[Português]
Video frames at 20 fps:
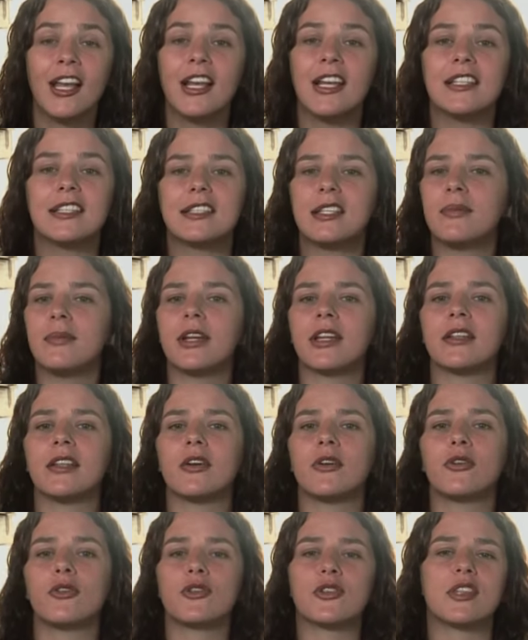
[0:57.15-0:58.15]
Leci
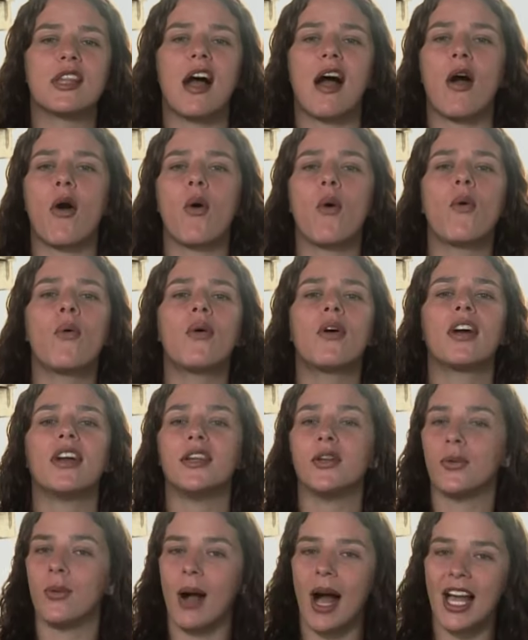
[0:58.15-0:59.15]
Brandão nos dá a honra
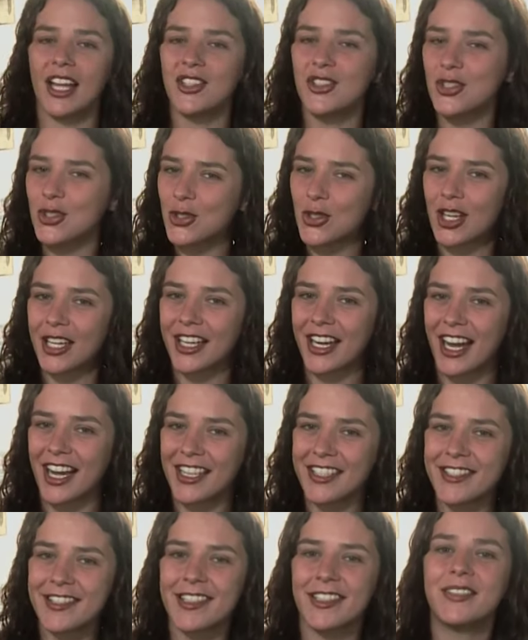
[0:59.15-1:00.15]
e o ar de sua
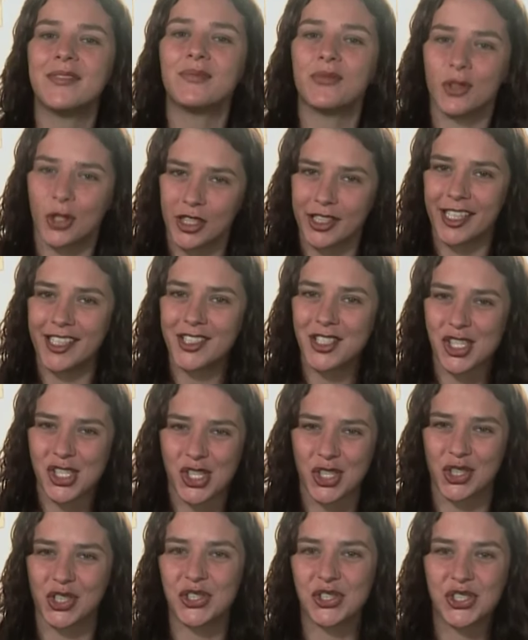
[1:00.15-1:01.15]
graça no Andante
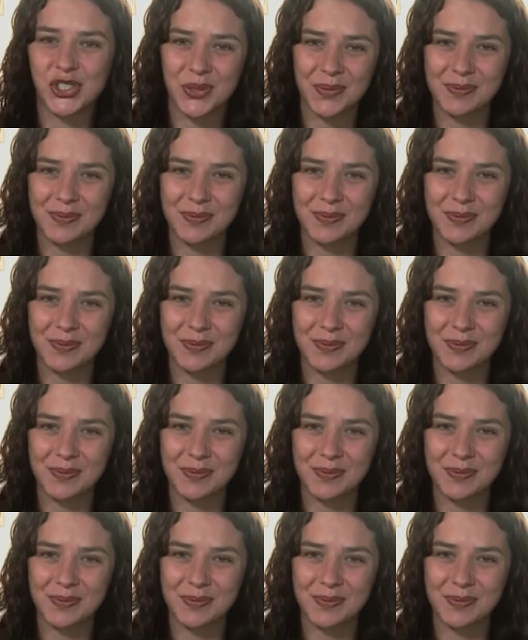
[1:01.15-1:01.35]
de hoje.